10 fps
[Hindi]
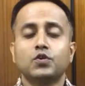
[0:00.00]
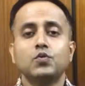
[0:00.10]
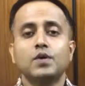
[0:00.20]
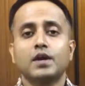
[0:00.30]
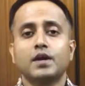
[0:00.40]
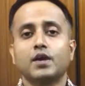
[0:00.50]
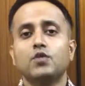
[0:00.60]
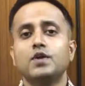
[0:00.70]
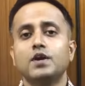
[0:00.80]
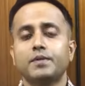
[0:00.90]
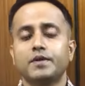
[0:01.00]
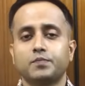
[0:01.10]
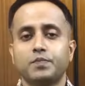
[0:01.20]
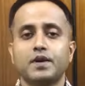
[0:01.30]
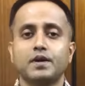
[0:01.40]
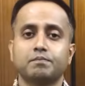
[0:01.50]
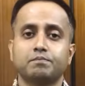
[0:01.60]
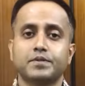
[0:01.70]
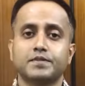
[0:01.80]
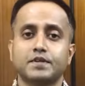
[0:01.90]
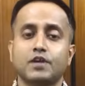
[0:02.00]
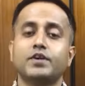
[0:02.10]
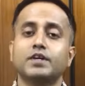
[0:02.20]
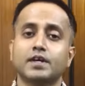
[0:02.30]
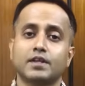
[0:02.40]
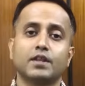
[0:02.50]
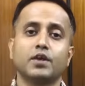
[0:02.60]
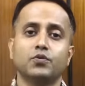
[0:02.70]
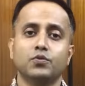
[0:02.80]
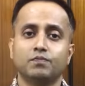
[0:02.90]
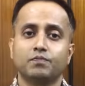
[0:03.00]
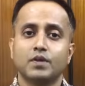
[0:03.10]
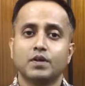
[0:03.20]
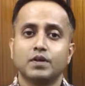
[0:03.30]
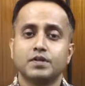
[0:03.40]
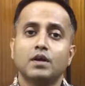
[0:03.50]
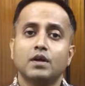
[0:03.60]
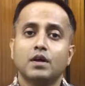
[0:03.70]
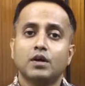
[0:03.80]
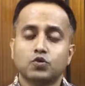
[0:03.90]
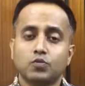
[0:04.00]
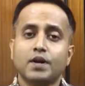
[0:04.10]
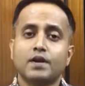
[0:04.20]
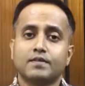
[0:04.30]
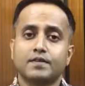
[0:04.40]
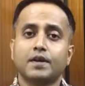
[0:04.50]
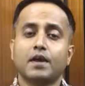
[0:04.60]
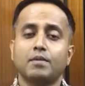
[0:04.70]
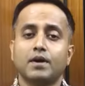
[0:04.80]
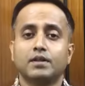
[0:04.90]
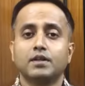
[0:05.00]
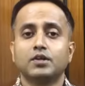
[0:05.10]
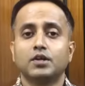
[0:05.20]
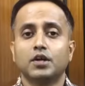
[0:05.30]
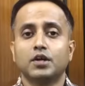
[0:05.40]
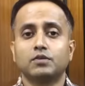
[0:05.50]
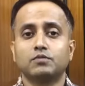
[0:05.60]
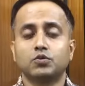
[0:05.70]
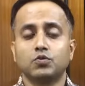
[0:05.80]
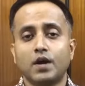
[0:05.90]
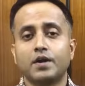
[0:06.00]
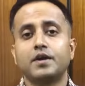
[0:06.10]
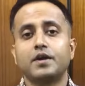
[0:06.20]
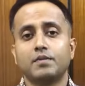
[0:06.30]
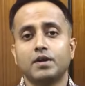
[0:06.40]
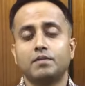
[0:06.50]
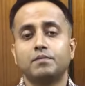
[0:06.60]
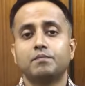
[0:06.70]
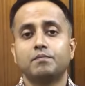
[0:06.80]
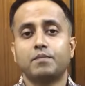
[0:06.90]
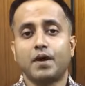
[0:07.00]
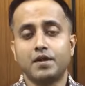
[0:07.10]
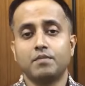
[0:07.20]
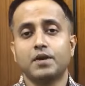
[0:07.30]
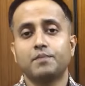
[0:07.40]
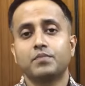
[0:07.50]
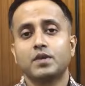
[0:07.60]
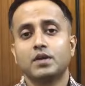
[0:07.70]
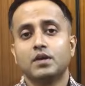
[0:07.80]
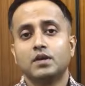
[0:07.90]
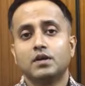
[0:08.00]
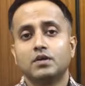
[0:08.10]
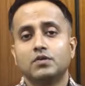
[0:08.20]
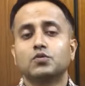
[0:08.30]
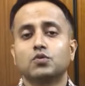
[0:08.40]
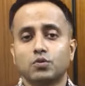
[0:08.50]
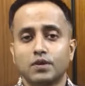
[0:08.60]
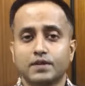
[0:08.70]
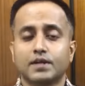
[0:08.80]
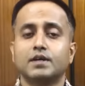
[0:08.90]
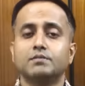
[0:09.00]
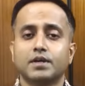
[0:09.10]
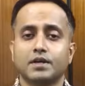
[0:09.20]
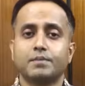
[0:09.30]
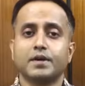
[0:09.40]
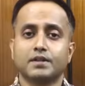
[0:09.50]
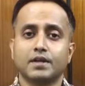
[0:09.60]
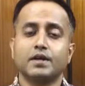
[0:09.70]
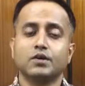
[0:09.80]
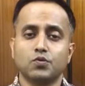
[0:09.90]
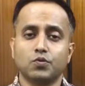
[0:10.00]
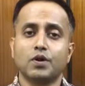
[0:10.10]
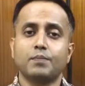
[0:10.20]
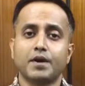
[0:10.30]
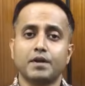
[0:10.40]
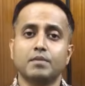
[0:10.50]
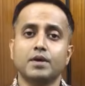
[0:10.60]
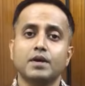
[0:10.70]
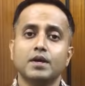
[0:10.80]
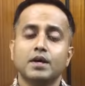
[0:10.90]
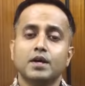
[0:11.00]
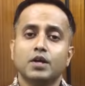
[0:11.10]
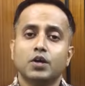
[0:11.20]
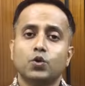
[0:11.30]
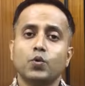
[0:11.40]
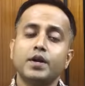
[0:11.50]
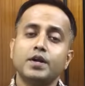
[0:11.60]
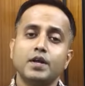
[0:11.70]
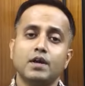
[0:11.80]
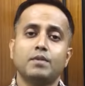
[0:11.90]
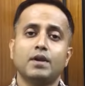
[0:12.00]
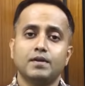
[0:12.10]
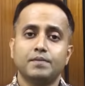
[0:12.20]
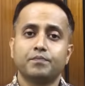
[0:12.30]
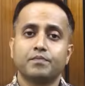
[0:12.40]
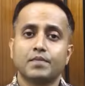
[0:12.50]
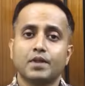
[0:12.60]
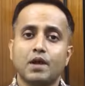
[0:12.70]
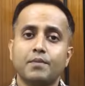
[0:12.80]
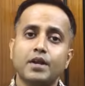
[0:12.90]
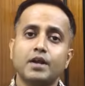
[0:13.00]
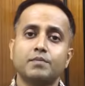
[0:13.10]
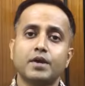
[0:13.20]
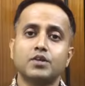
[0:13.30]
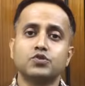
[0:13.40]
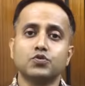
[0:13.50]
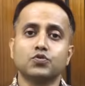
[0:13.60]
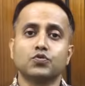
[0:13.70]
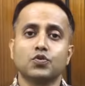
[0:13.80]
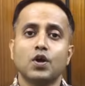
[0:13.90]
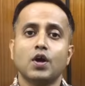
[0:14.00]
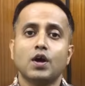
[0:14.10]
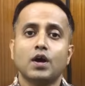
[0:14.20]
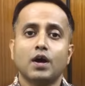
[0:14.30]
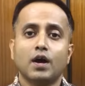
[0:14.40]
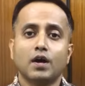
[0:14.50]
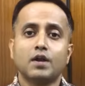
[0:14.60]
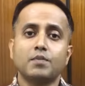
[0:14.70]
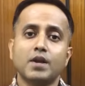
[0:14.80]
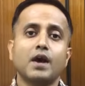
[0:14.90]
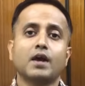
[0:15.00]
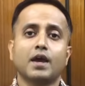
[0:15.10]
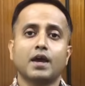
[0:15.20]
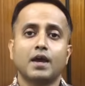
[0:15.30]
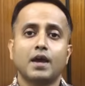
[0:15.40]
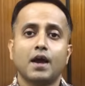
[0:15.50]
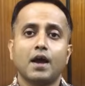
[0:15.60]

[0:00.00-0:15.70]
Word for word: इसको अगर रेगुलर बेस पे आप सेवन करते हो सुबह नाश्ता के बाद 200 हंड्रेड पानी में उसको थोड़ा सा गर्म करना पड़ता है गुनगुना पानी में 20 एम हिमालयन बेरी जूस अगर मिला के